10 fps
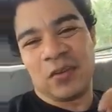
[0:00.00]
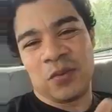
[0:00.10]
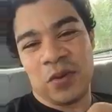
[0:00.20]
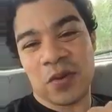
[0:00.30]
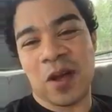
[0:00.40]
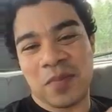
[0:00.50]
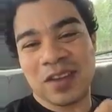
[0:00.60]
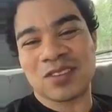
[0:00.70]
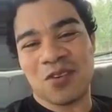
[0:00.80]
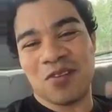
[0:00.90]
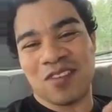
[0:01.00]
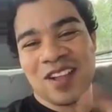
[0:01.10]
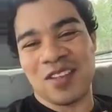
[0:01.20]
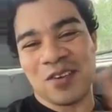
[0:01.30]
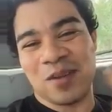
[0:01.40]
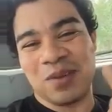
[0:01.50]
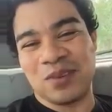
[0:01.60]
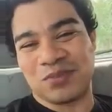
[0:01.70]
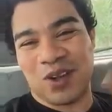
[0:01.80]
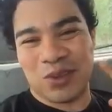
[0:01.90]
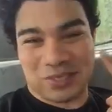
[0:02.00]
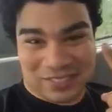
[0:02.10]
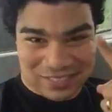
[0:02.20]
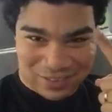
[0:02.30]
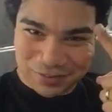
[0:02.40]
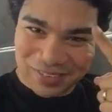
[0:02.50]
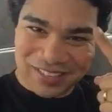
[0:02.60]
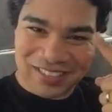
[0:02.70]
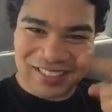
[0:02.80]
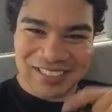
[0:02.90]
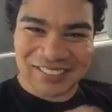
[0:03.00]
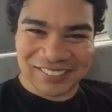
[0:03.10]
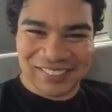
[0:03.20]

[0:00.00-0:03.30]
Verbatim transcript: O meu cabelo escovado é o cabelo falso, esse aqui é o verdadeiro.